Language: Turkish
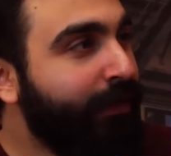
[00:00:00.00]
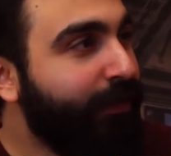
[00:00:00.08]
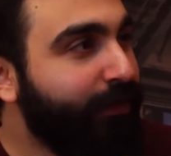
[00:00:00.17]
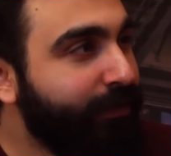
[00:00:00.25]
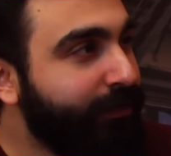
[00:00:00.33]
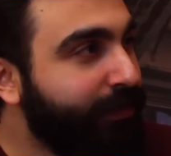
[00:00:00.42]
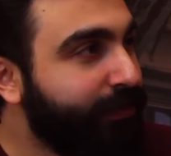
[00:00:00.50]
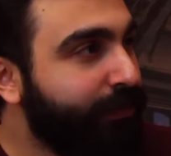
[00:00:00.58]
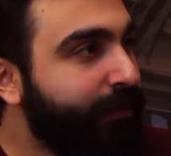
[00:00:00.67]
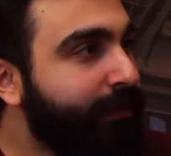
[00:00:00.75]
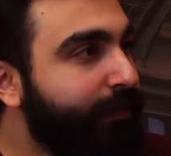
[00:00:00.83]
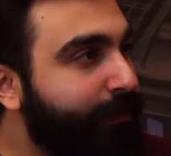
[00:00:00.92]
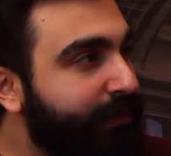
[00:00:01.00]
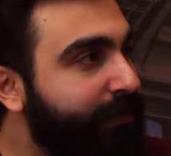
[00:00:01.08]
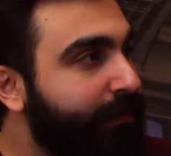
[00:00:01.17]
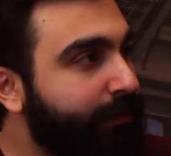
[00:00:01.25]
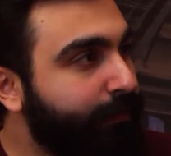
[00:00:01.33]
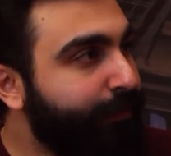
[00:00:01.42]
Ondan sonra
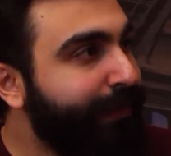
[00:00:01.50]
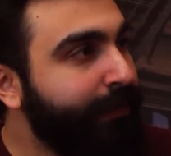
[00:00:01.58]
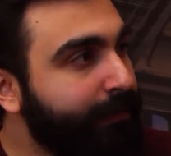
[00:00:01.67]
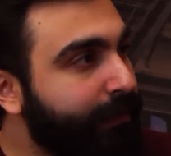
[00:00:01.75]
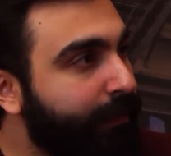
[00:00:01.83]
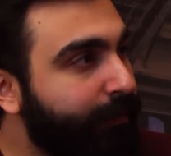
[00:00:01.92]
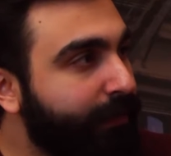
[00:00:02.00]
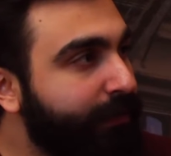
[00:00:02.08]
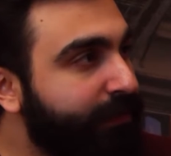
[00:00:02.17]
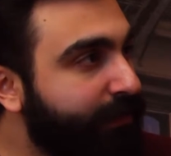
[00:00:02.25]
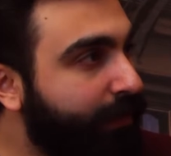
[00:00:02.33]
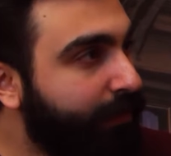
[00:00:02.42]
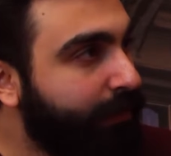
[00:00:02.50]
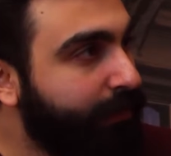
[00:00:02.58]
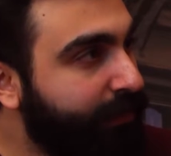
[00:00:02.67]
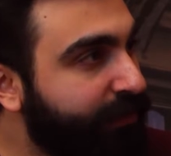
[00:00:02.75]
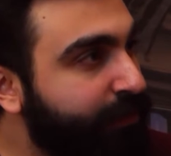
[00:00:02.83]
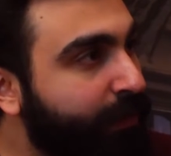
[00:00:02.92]
biz bir yıldan beri dijital
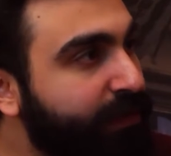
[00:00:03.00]
iletişim